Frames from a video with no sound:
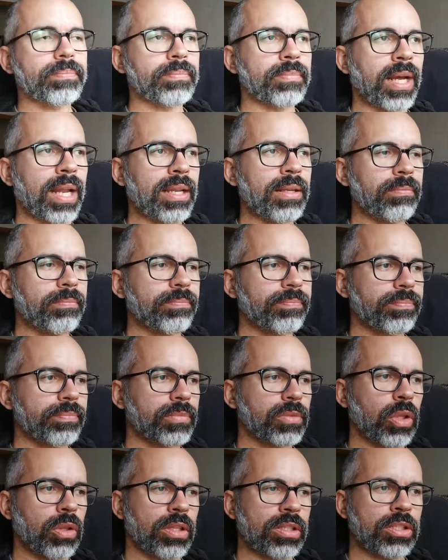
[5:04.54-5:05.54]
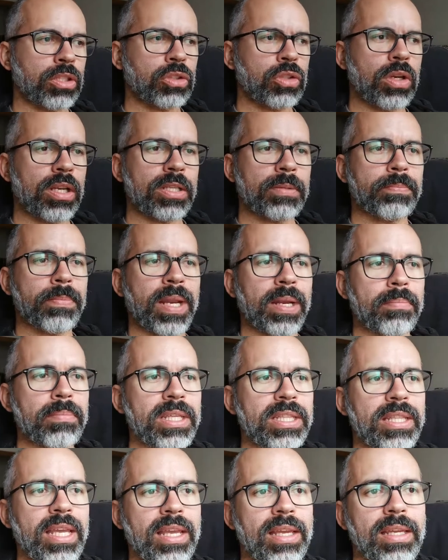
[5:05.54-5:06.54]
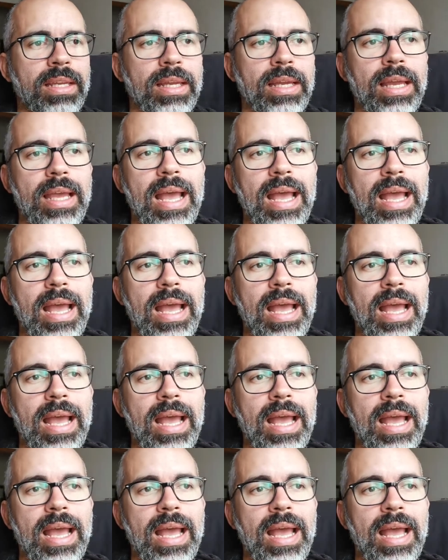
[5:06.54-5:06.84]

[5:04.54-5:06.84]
¿vale? Entonces eso les permite